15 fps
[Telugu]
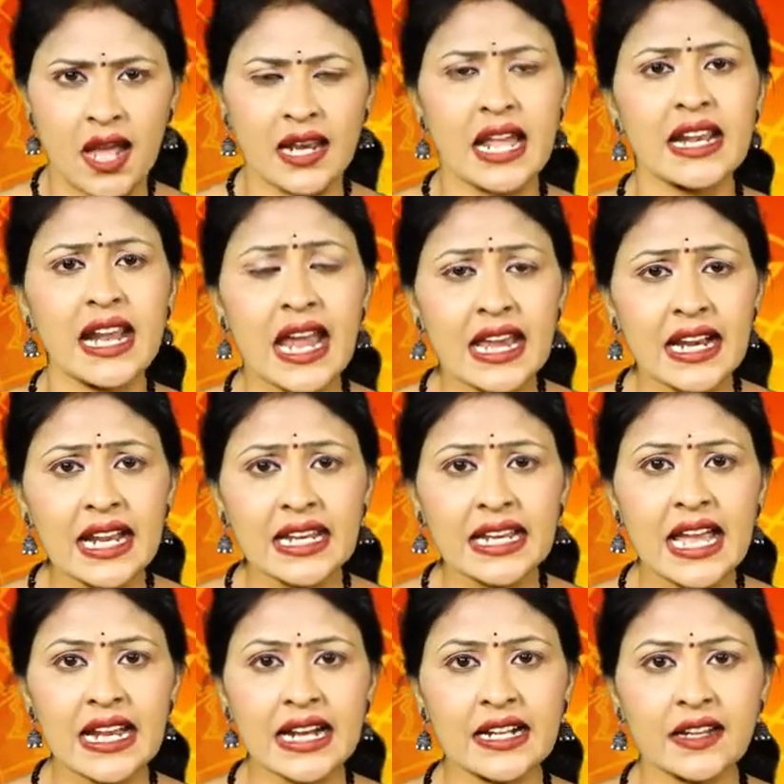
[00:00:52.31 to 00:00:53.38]
అలా
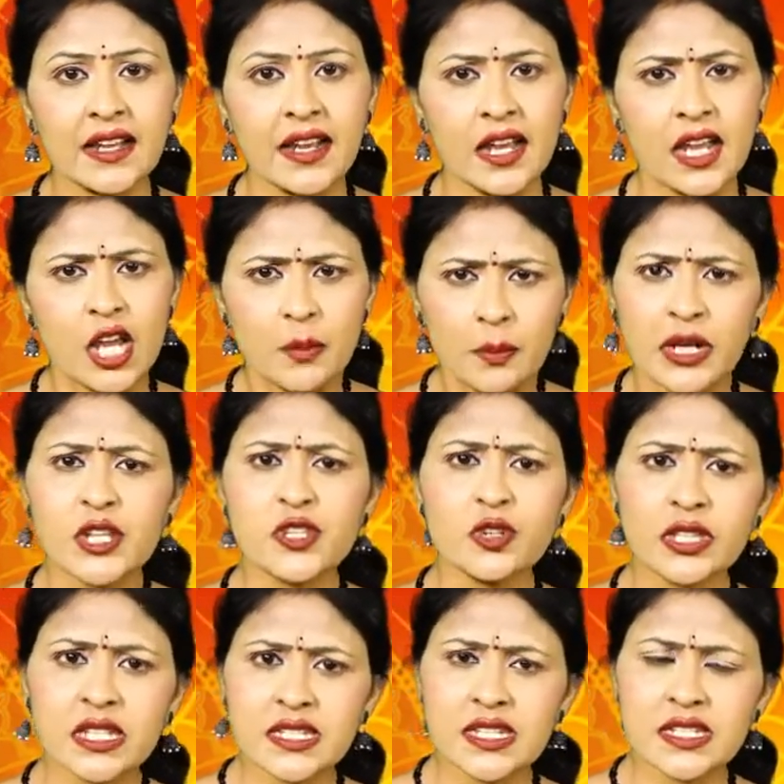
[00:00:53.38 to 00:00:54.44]
రాయగలిగారంటే మన
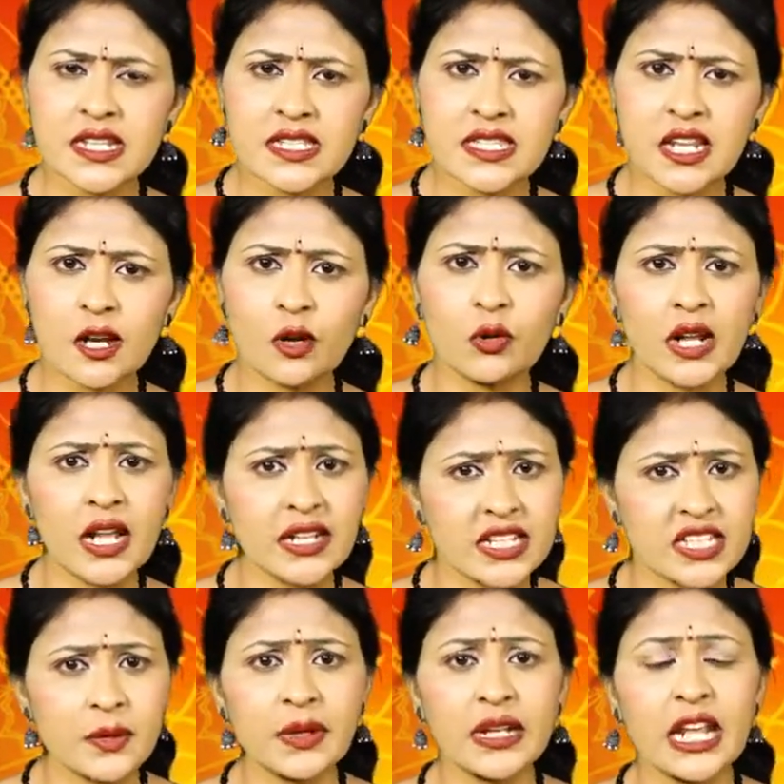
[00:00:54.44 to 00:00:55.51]
జ్యోతిష శాస్త్రం కూడా
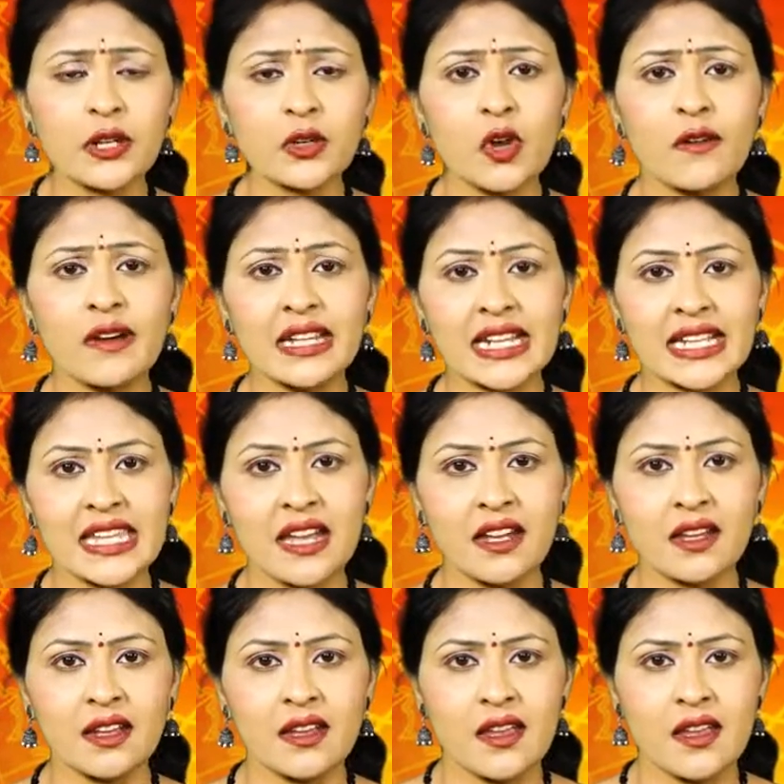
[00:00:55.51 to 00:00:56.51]
నిజమని అనుకోవాలి కదా